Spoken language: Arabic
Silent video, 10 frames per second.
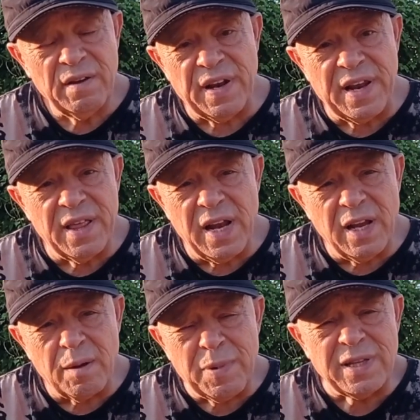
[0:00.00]

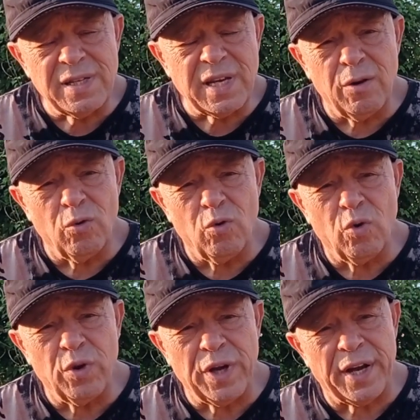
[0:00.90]
فلذلك ما
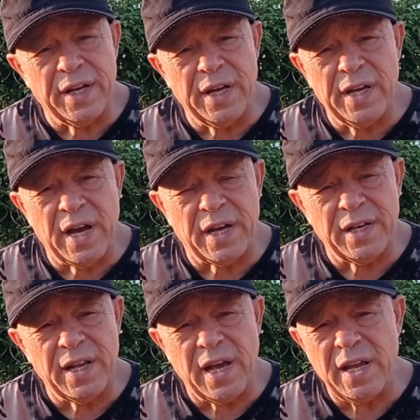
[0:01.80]
تزعلوا يعني
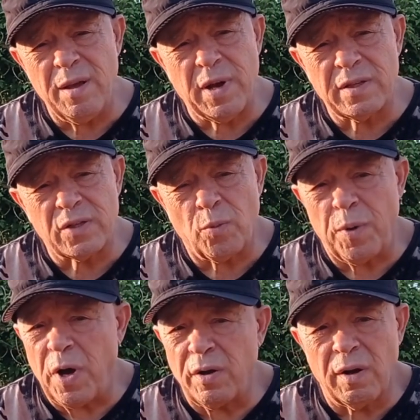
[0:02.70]
يعني دائما
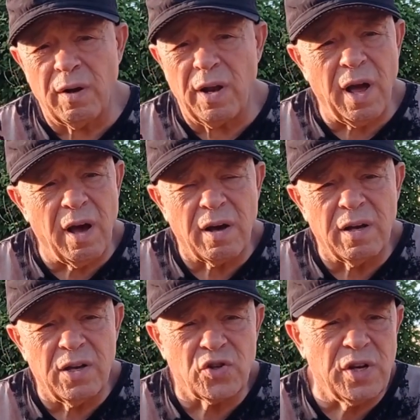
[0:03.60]
سبحان الله
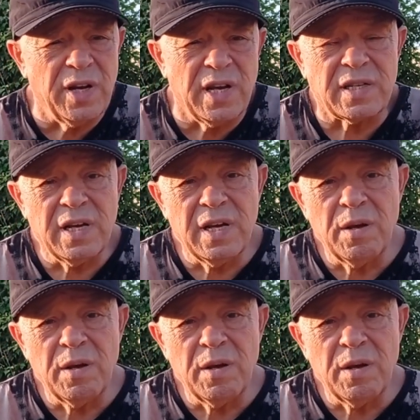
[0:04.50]
الحق ليش الناس